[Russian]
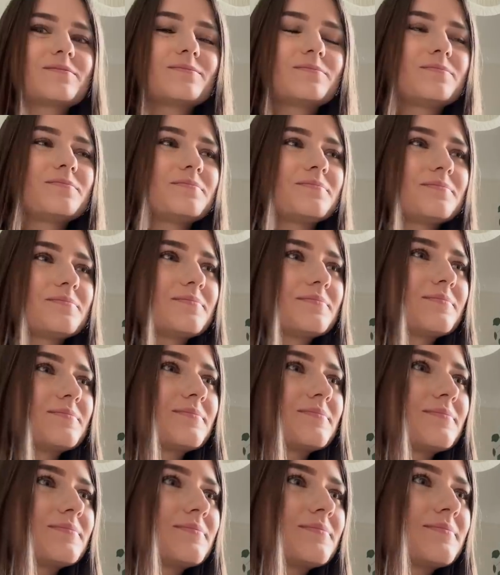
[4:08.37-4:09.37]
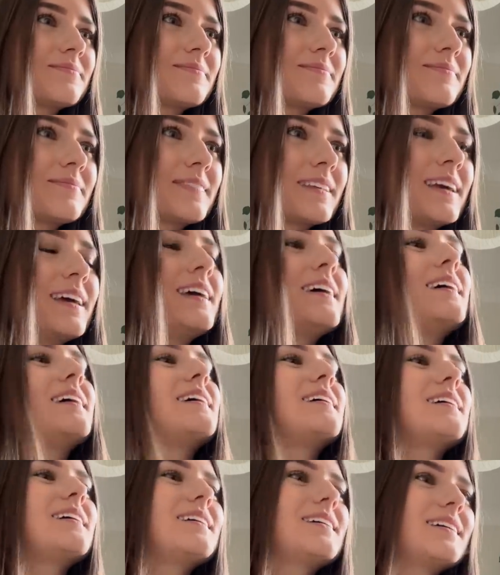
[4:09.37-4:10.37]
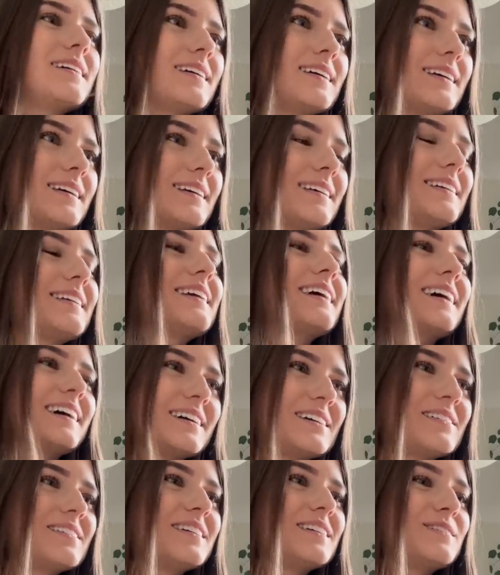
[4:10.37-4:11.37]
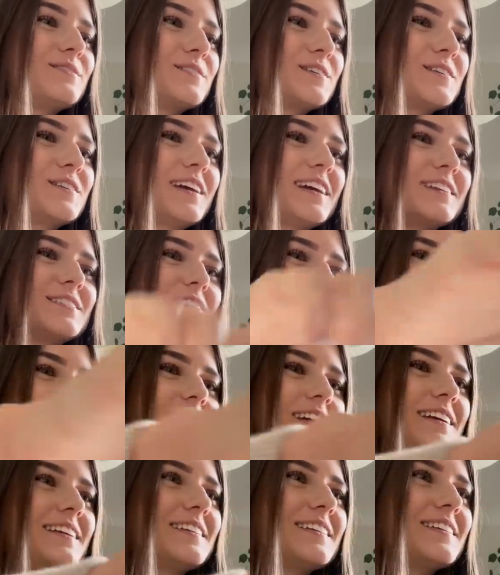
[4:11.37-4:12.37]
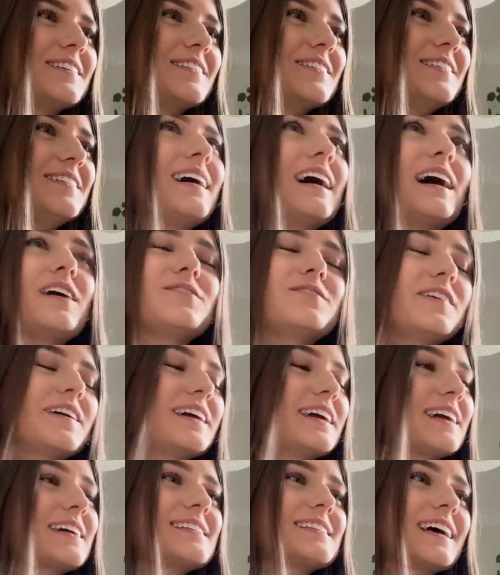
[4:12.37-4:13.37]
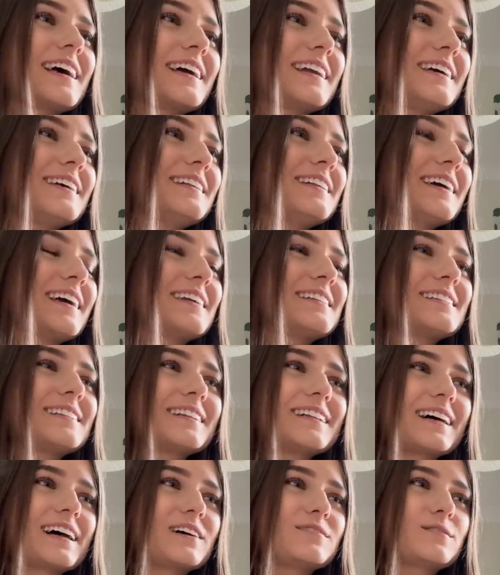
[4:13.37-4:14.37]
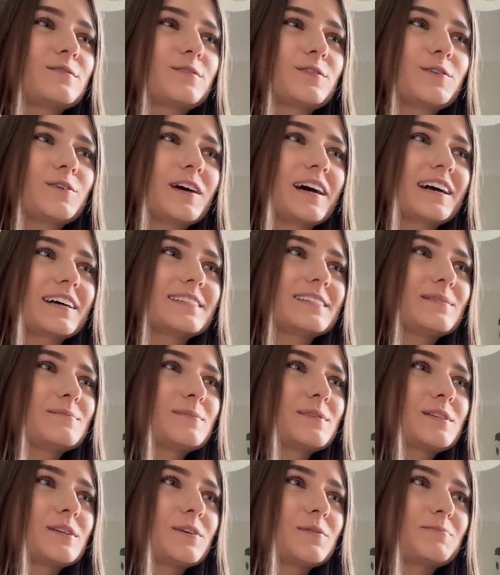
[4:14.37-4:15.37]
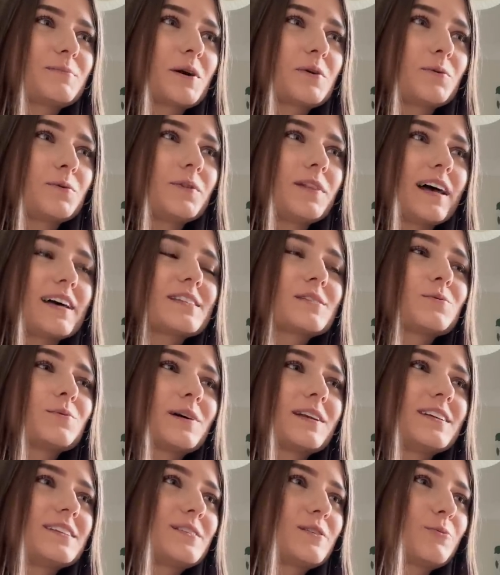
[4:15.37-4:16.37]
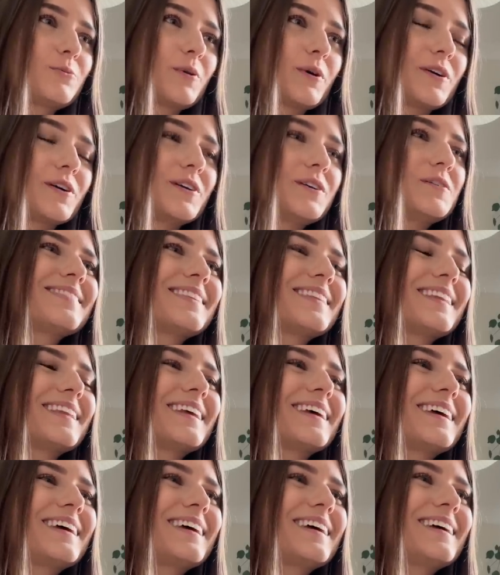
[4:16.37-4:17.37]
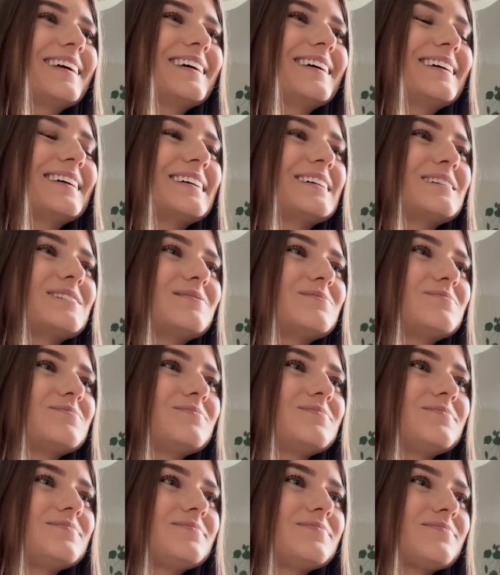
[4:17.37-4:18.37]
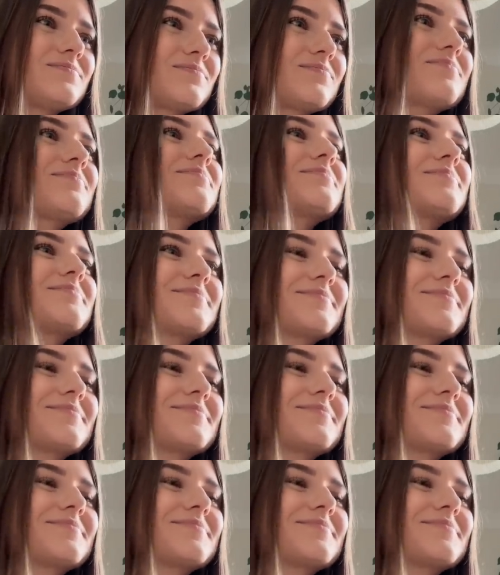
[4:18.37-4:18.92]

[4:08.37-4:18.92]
So you're off to Vienna in a few days, right? Yeah, in a few days already. So I'm very excited. I still have a few exams, so my last one is tomorrow. Oh, okay. I won't keep you too long.